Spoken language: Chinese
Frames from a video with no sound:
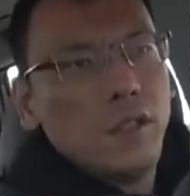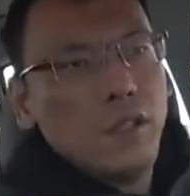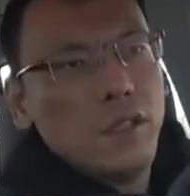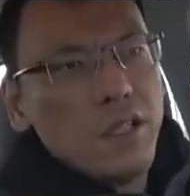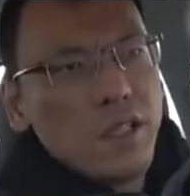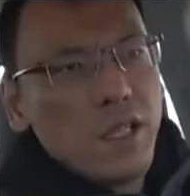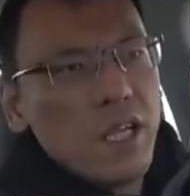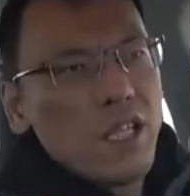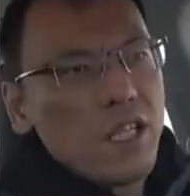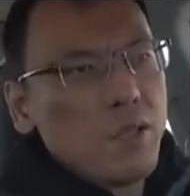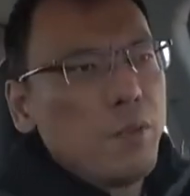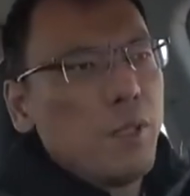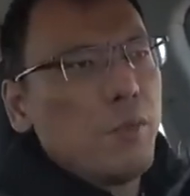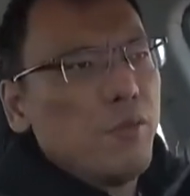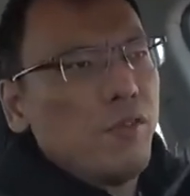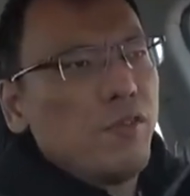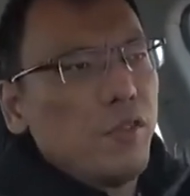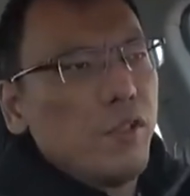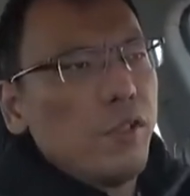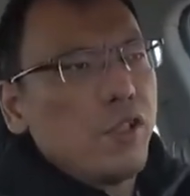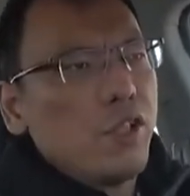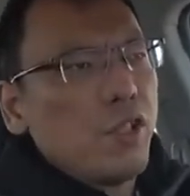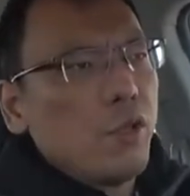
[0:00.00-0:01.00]
ESP 部
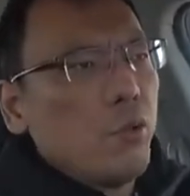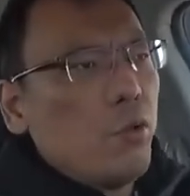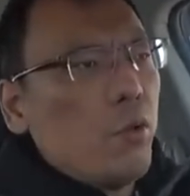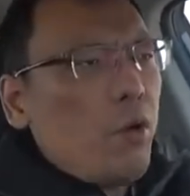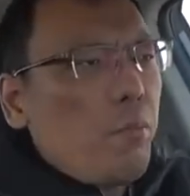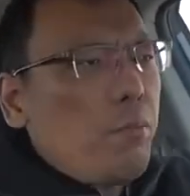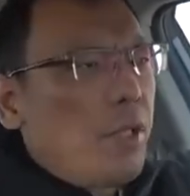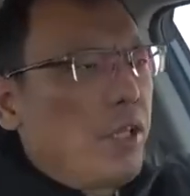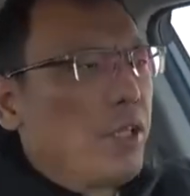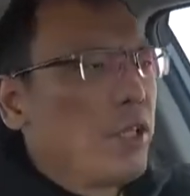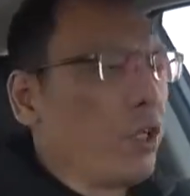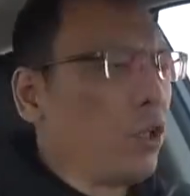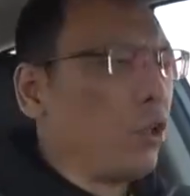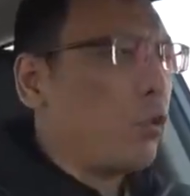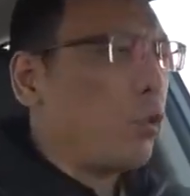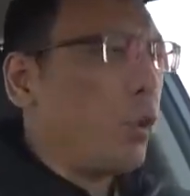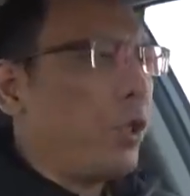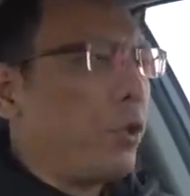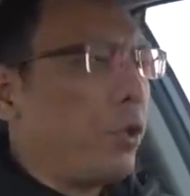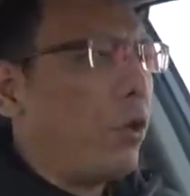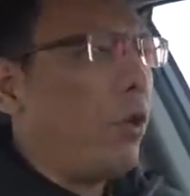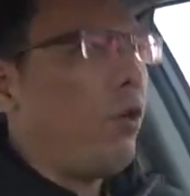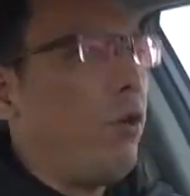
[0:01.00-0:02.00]
分激活，并且不
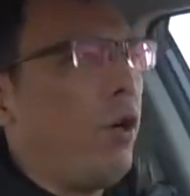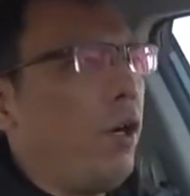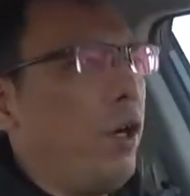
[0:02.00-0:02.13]
推头。